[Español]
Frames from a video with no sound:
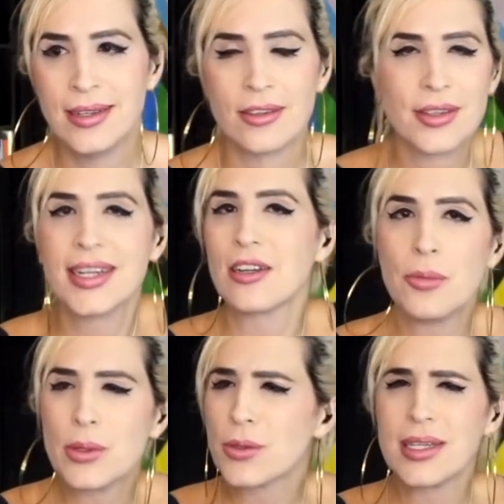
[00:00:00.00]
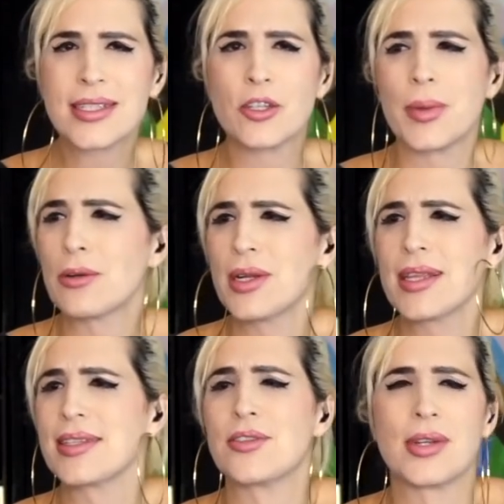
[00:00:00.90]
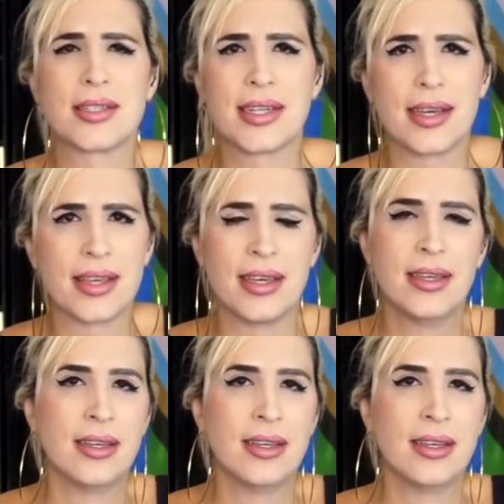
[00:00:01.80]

donde en algún momento tienes que tomar alguna decisión acerca de